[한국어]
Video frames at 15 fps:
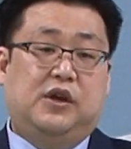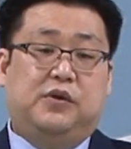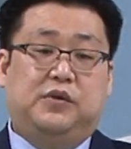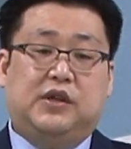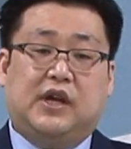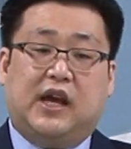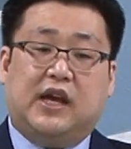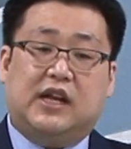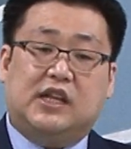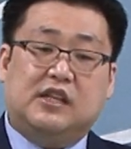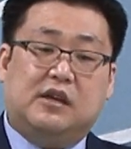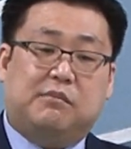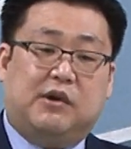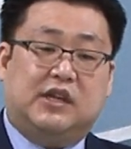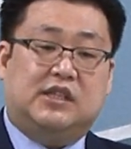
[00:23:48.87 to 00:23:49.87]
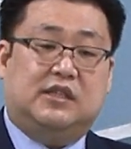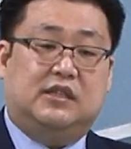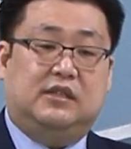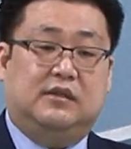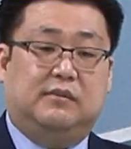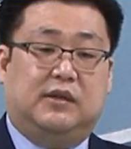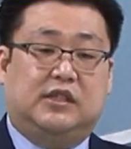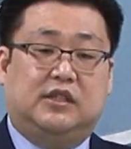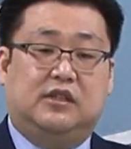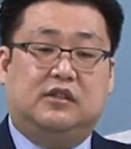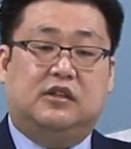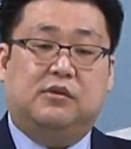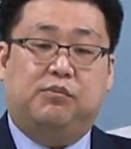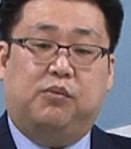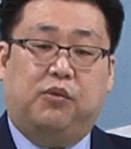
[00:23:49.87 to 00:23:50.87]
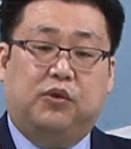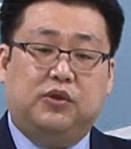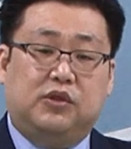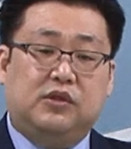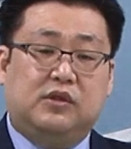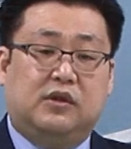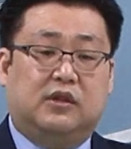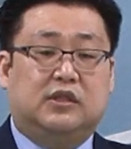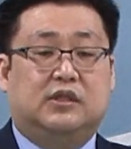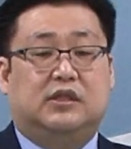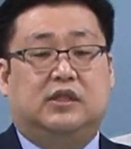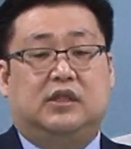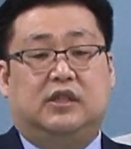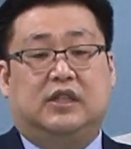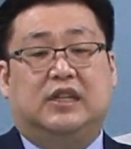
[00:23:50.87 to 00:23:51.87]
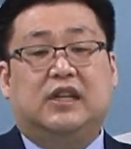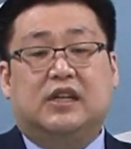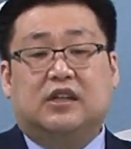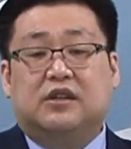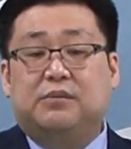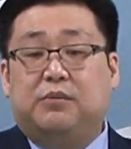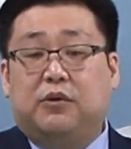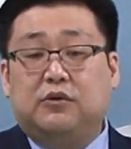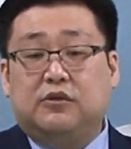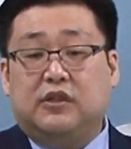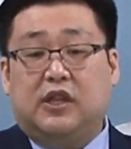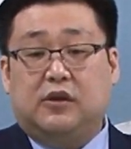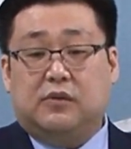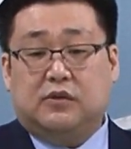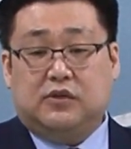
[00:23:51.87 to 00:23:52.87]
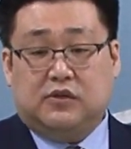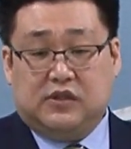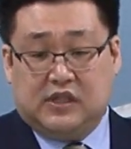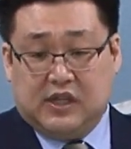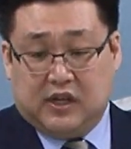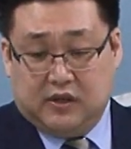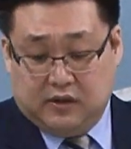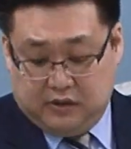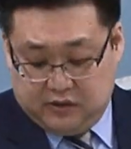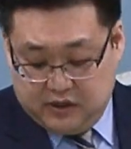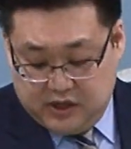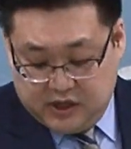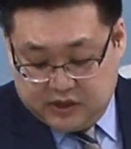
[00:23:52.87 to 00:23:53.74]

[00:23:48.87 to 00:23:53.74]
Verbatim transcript: 우리가 하나님의 말씀하시는 그 모든 것을 그 모든 내용을 숙지하여